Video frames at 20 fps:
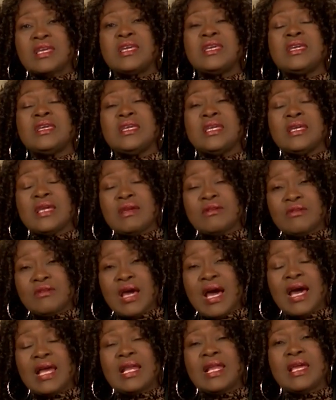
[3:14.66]
qui
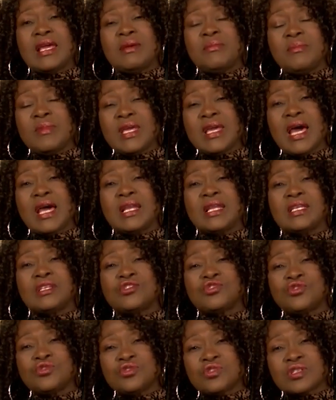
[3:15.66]
allait aimer
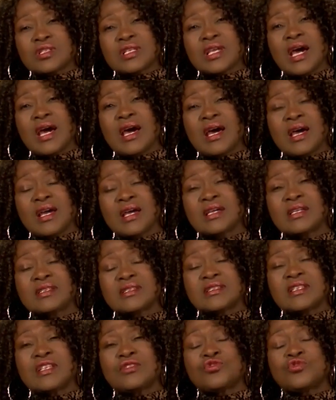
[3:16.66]
aller jusqu'à
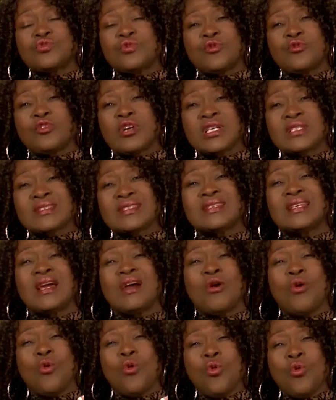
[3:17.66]
cette souffrance
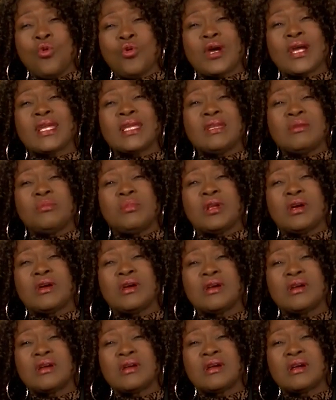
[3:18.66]

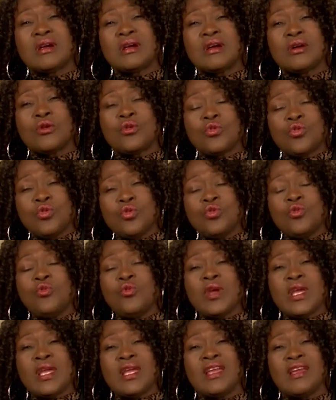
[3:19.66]
horrible
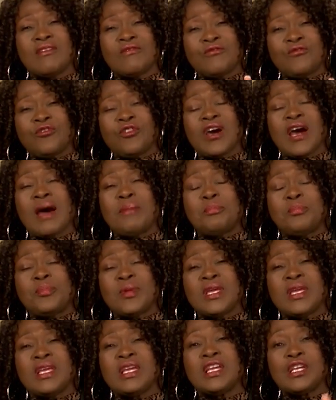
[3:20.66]
cloué,
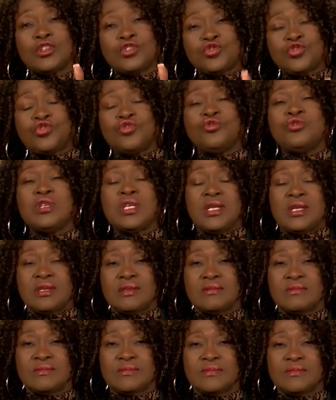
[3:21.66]
frappé, tué,
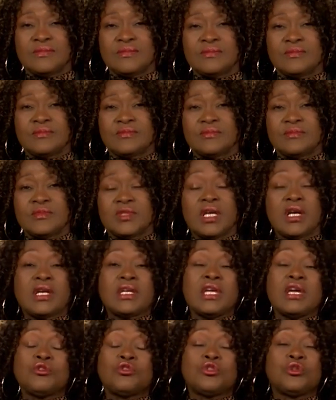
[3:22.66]

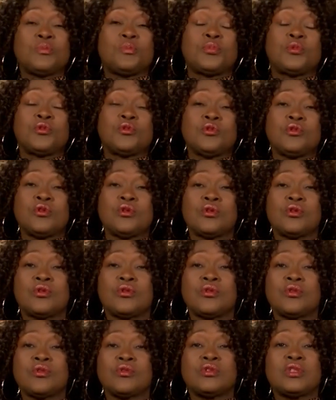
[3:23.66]
Rien que pour
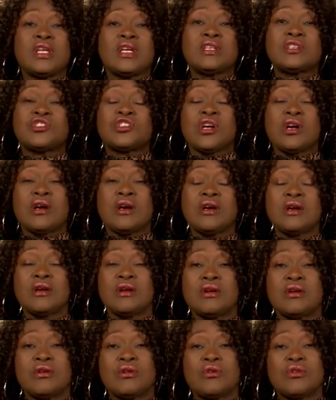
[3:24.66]
des gens
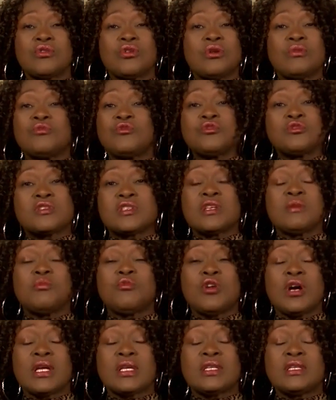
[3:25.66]
comme vous et
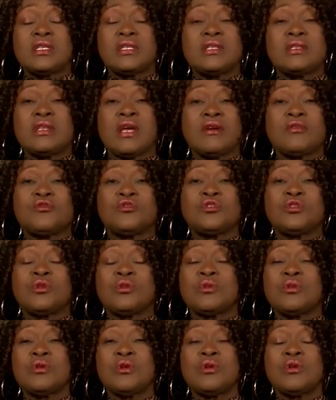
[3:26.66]
moi qui
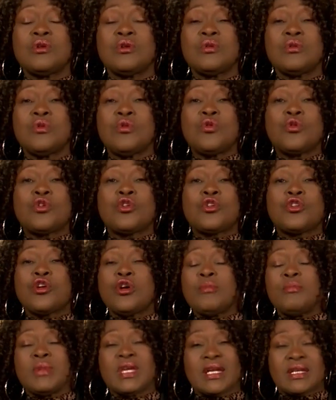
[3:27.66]
n'avions
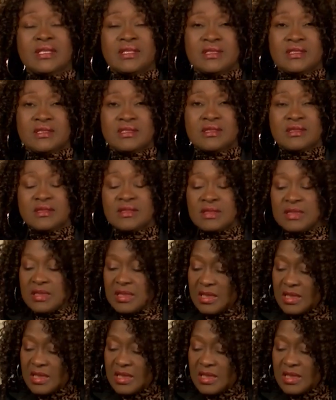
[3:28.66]
aucun mérite.